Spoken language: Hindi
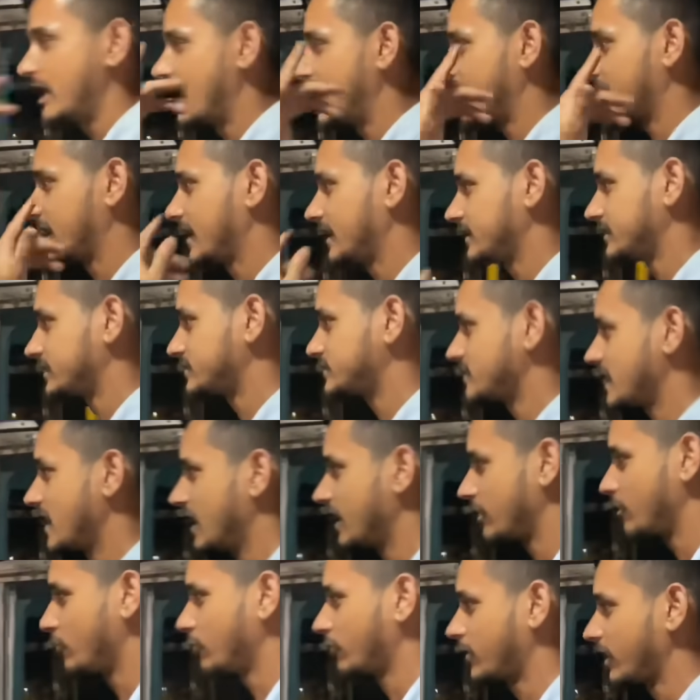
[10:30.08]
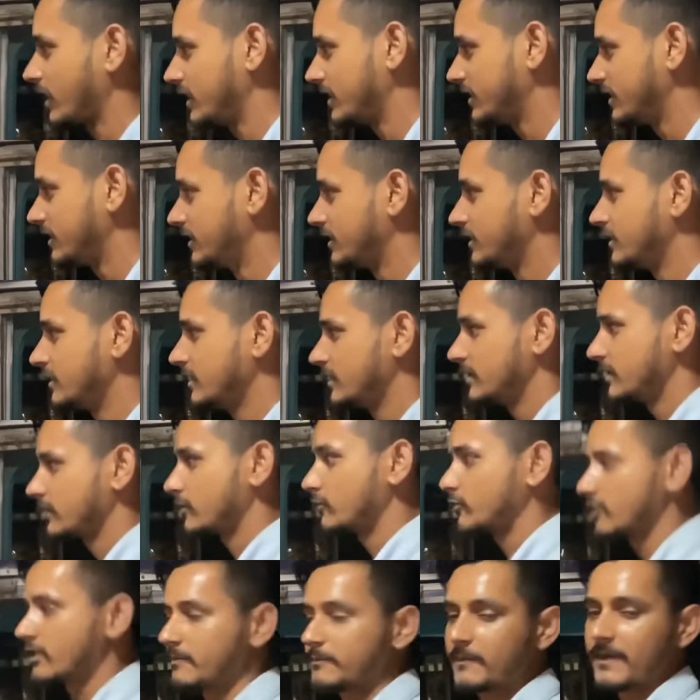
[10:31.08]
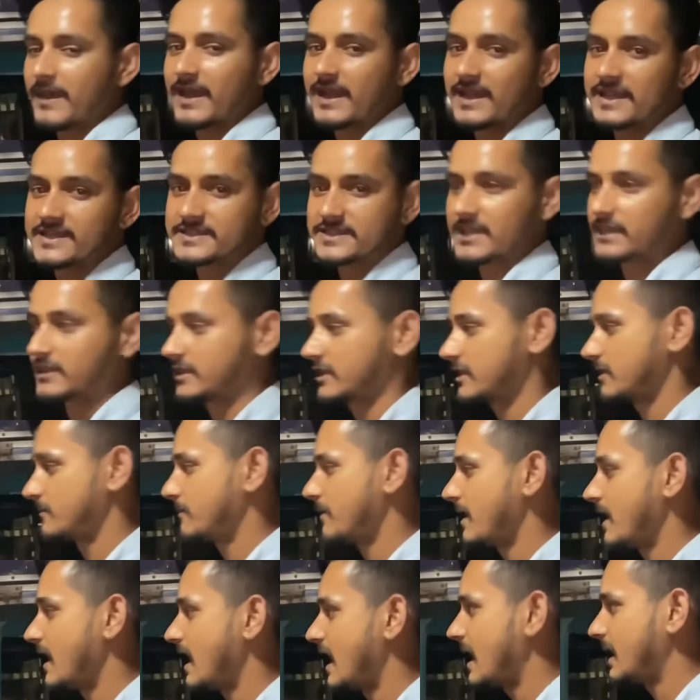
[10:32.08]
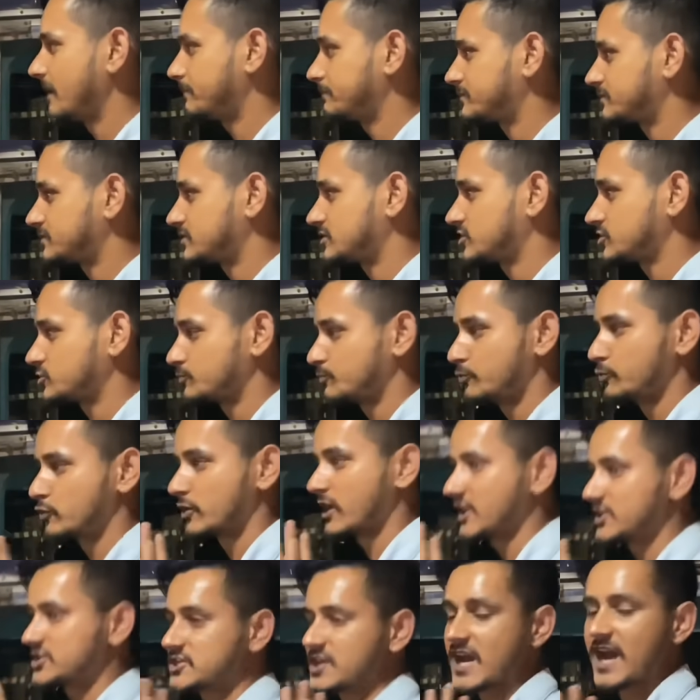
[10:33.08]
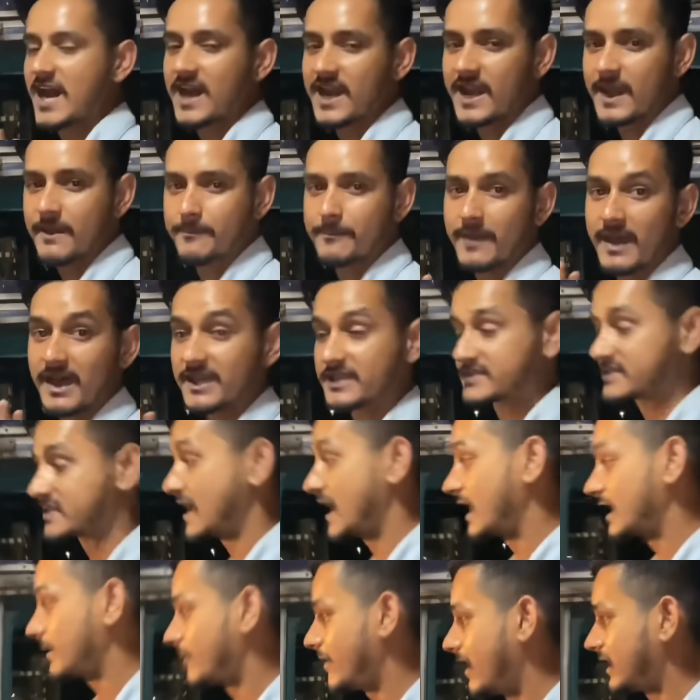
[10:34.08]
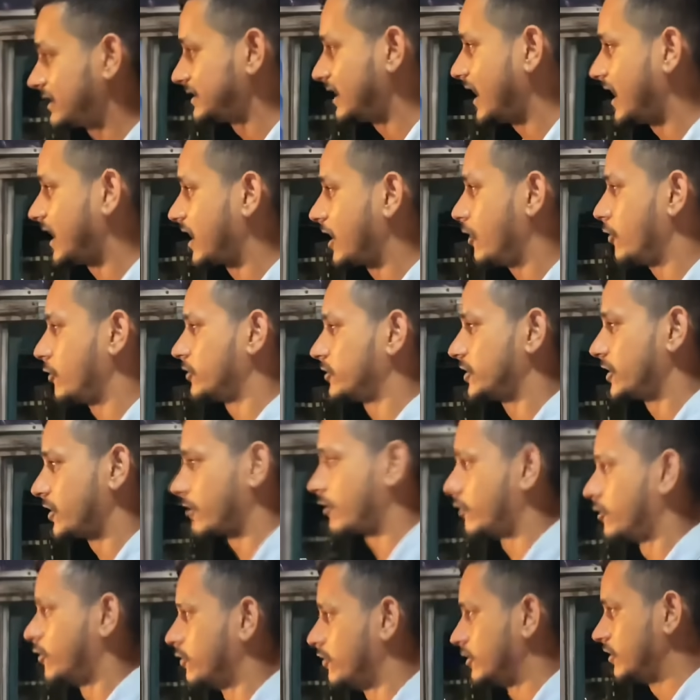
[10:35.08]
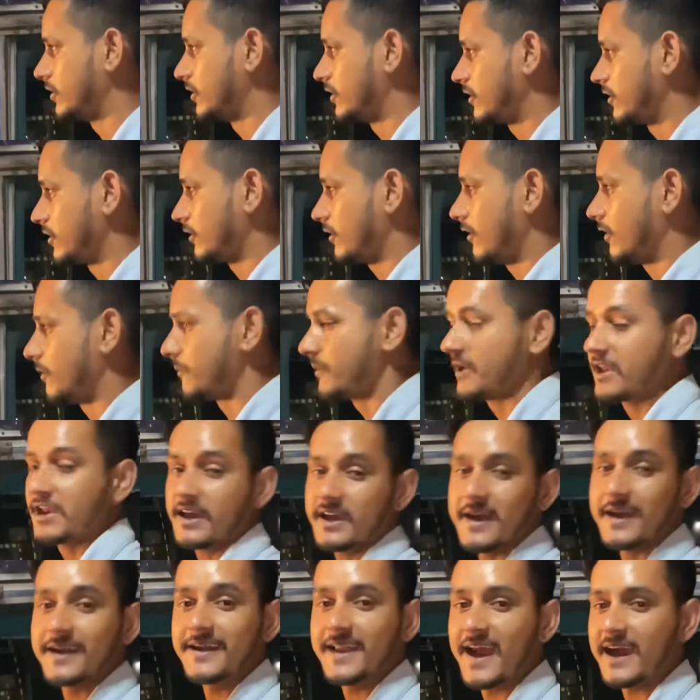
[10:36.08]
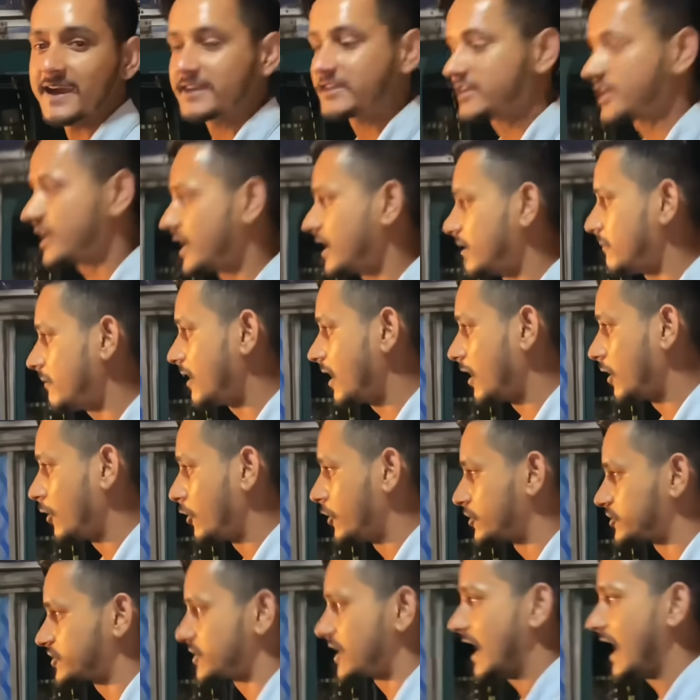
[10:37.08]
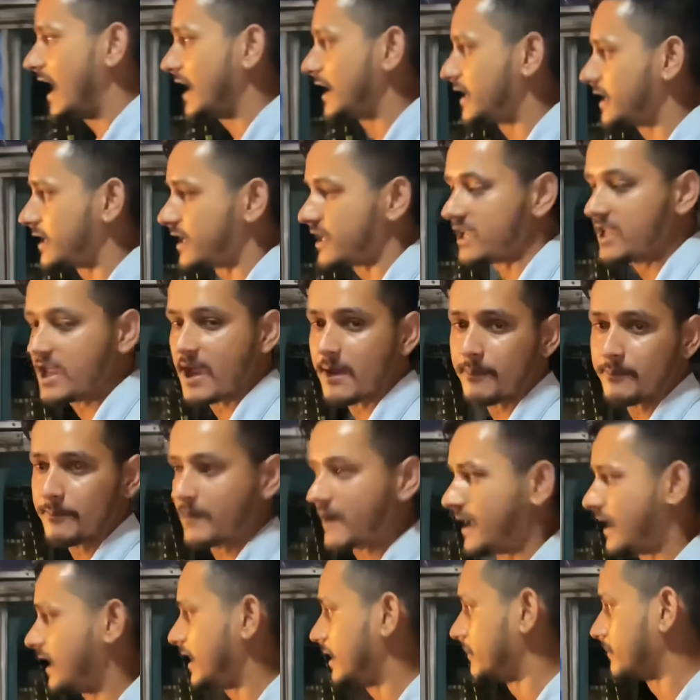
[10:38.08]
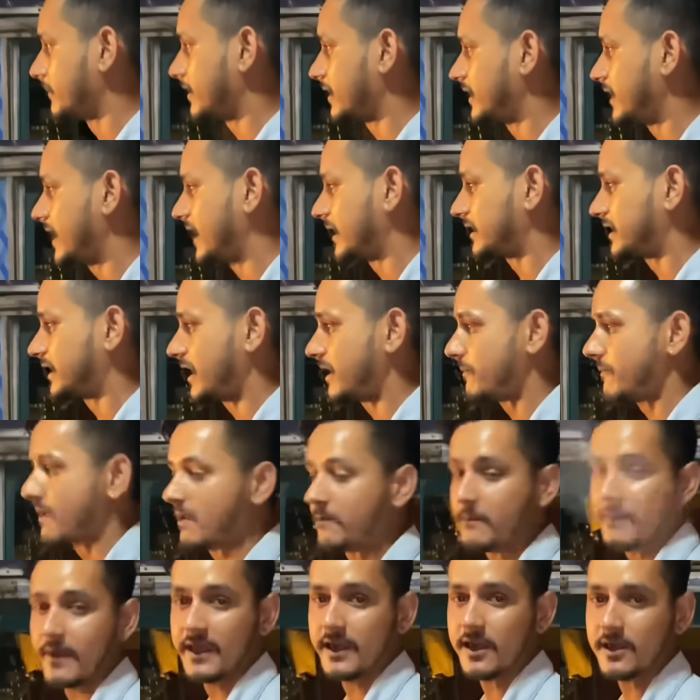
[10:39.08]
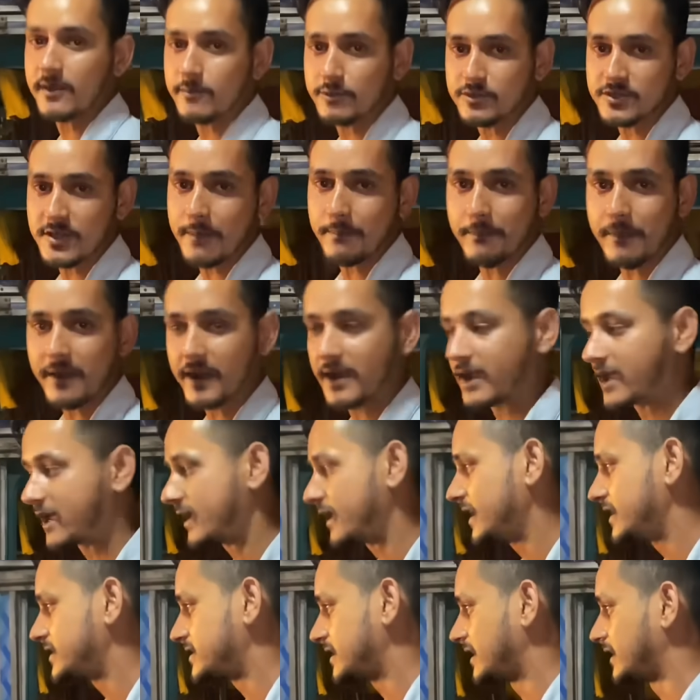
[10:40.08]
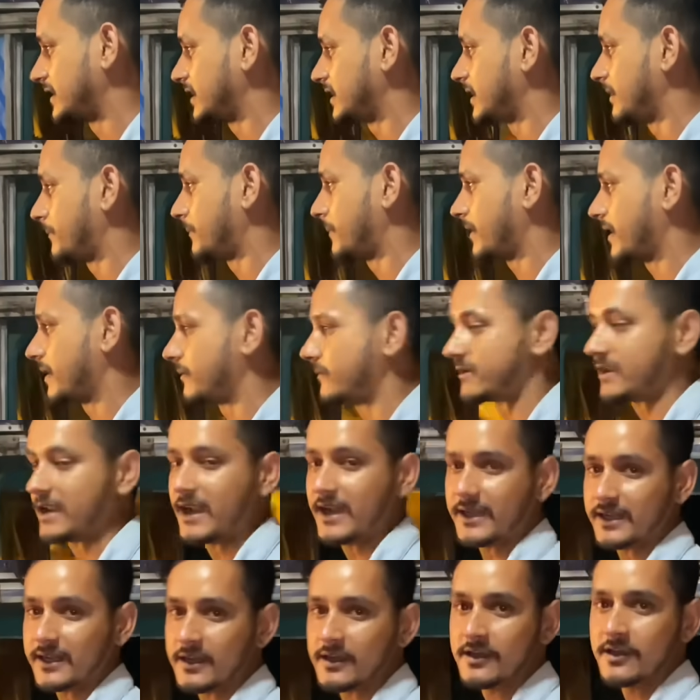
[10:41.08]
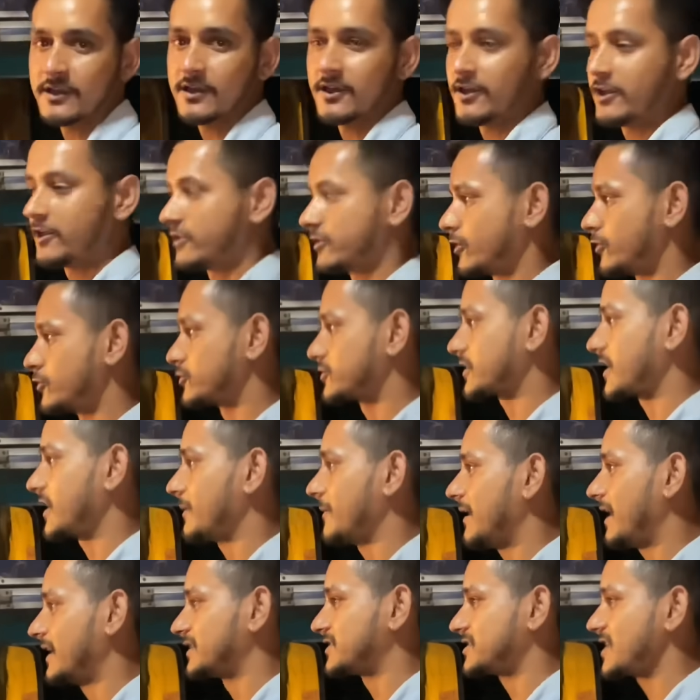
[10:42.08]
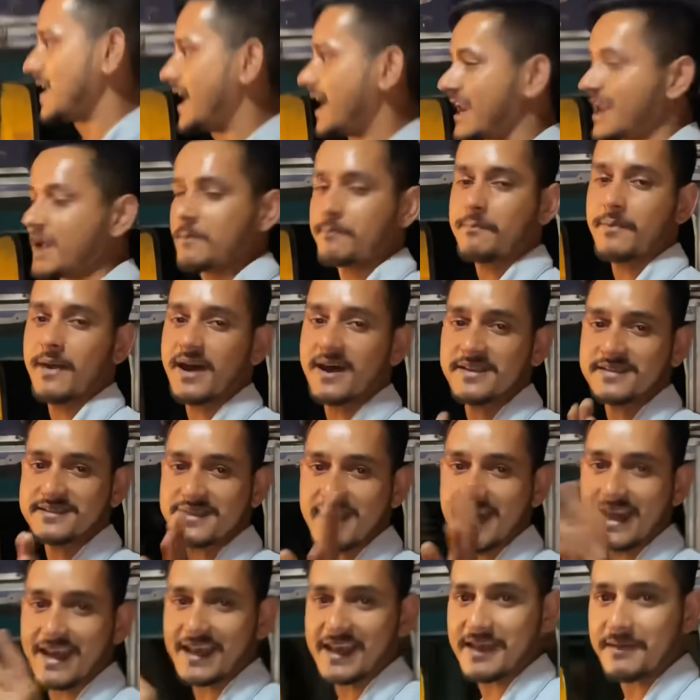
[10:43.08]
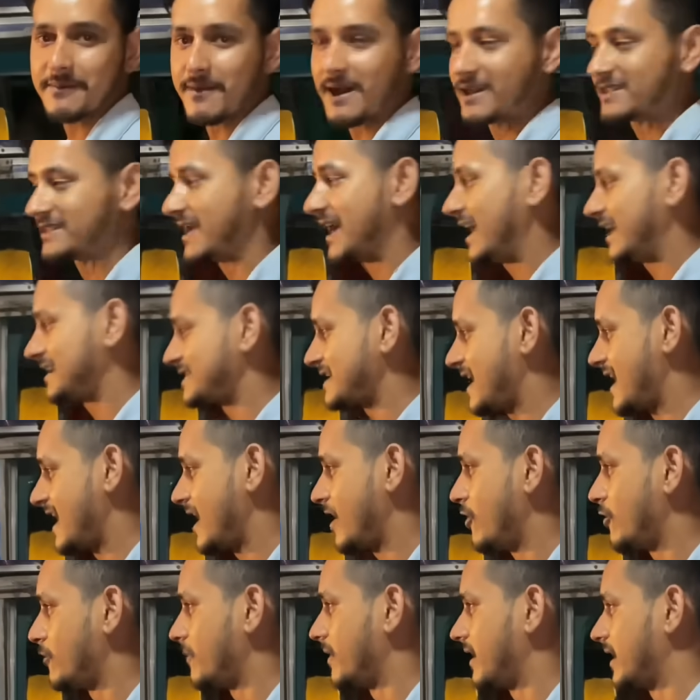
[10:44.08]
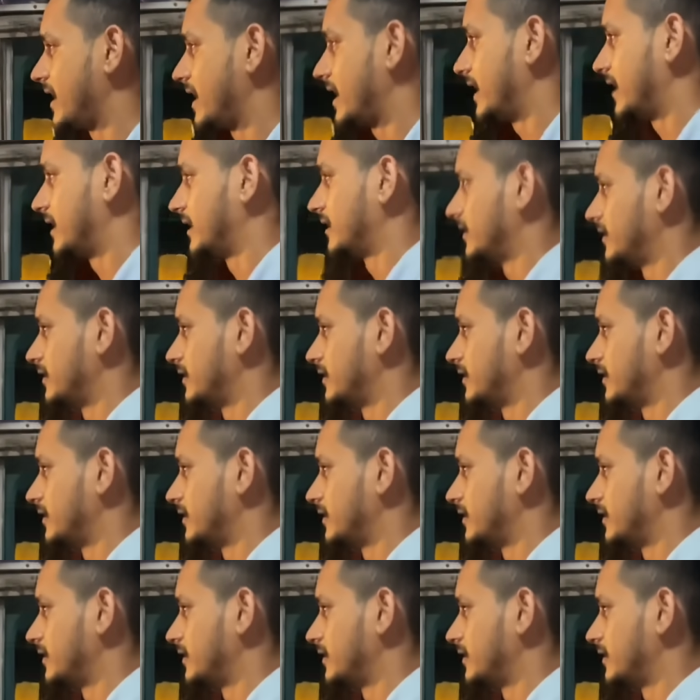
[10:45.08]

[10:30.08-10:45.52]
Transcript: आ गए शहर हो गई क्योंकि पहले चलते थे मैं आप पूरा चार या पाँच साल बाद आ रहा हूँ इधर को मेरी कंडक्टरी मान लो इस लाइन की है पहले हम कंडक्टरी में मेरठ मुजफ्फरनगर ही चलते थे परमानेंट उसके बाद चार या पाँच साल के बाद आज आया हूँ मैं यहाँ